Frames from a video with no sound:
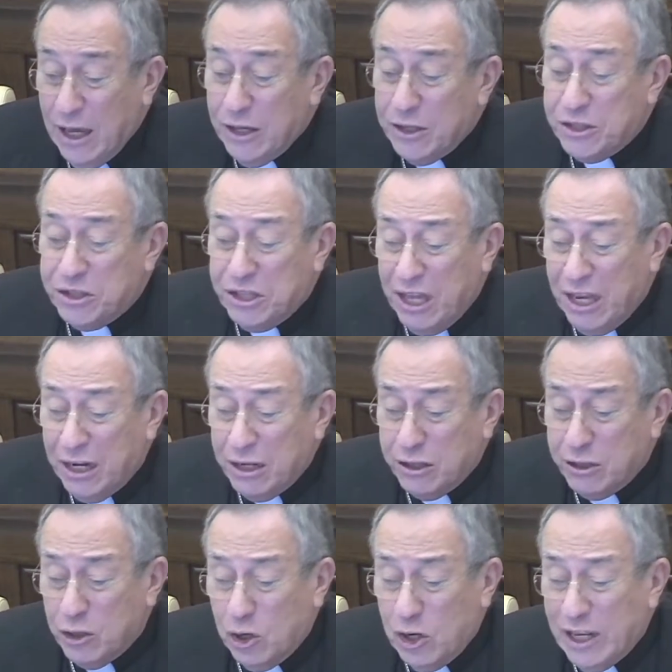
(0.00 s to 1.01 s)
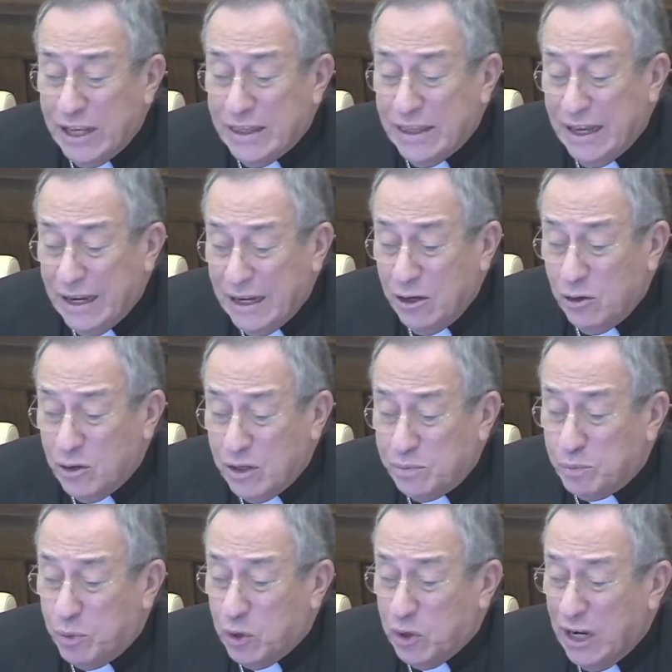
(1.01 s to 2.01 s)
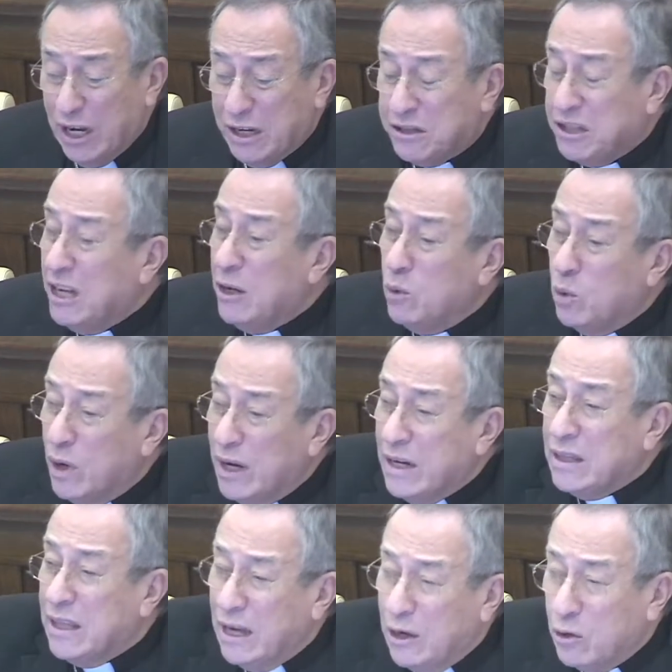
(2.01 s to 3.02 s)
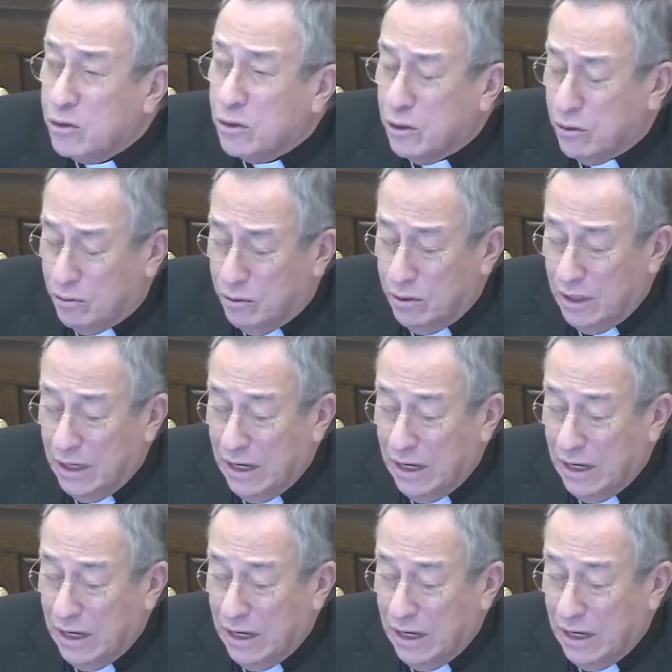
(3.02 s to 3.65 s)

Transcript: Ser solidario es ponerse en lugar del otro